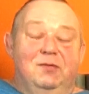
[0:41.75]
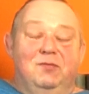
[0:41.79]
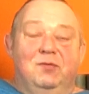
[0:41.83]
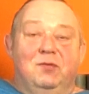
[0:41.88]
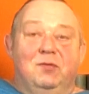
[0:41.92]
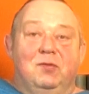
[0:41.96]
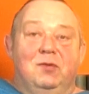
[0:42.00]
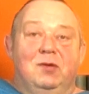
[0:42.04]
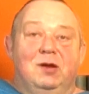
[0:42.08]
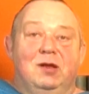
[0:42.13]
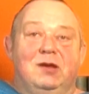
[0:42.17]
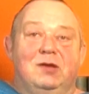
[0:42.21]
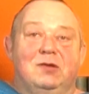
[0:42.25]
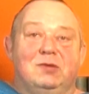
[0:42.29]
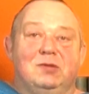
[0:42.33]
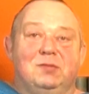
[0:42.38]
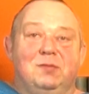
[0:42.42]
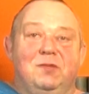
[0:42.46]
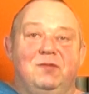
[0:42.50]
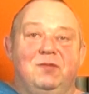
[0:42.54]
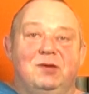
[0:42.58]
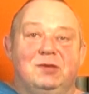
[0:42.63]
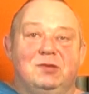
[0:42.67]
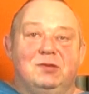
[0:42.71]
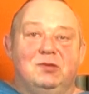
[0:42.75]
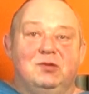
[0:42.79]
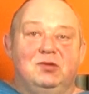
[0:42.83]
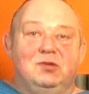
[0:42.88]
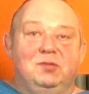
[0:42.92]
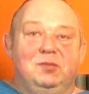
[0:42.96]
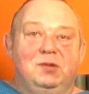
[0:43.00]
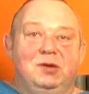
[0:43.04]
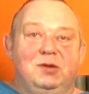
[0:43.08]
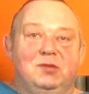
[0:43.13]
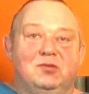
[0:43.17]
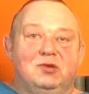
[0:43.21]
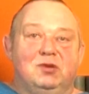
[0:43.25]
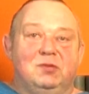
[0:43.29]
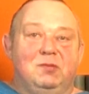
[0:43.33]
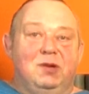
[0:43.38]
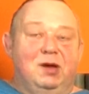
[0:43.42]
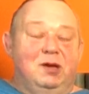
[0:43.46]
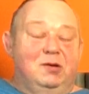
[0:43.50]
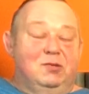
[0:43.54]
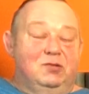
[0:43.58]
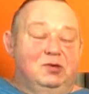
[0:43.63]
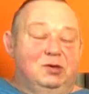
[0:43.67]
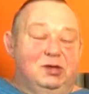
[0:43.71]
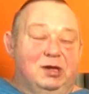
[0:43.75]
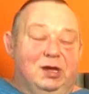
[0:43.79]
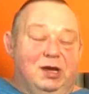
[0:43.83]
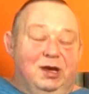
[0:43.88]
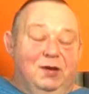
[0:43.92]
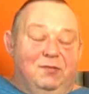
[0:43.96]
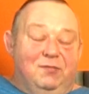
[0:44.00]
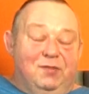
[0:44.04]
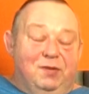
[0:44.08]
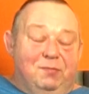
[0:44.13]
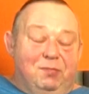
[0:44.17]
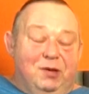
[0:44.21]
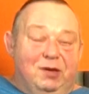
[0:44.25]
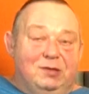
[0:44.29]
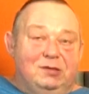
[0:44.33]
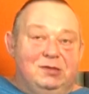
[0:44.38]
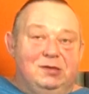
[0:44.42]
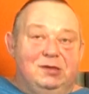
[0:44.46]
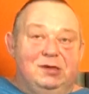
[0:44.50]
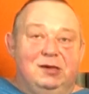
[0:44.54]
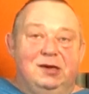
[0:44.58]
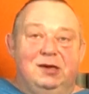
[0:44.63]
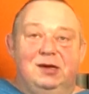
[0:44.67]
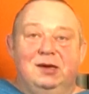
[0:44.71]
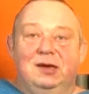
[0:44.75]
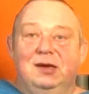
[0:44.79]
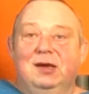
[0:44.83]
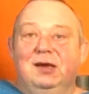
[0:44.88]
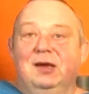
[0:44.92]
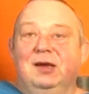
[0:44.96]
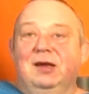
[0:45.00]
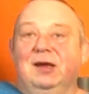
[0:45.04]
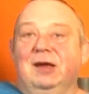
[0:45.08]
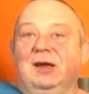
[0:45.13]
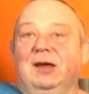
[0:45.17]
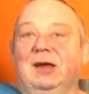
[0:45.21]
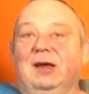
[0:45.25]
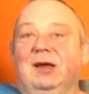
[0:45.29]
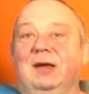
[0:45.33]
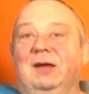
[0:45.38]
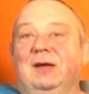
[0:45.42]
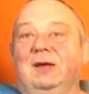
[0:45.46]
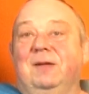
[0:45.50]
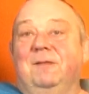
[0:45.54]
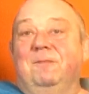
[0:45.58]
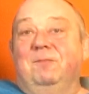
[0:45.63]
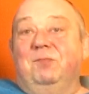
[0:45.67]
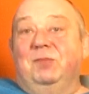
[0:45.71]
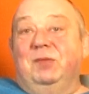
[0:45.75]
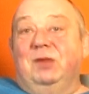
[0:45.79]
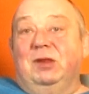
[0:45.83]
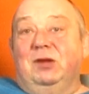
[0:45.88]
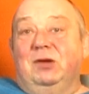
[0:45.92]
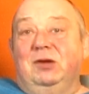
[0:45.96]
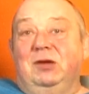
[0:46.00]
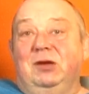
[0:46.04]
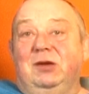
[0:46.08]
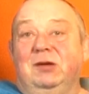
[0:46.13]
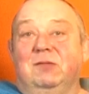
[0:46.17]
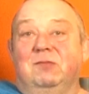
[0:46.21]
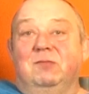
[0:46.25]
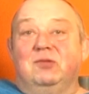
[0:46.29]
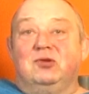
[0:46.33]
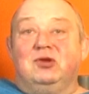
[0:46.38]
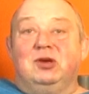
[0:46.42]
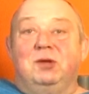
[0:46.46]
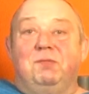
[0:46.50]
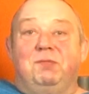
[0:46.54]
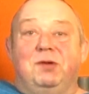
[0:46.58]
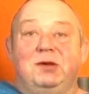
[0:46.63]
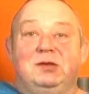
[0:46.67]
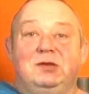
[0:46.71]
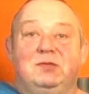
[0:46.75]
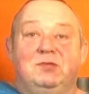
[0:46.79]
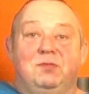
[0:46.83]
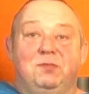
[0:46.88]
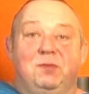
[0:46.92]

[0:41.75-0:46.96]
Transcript: W ogóle rozmowa z ludźmi, którzy mają ciekawe pasje, e, no i muszę Państwu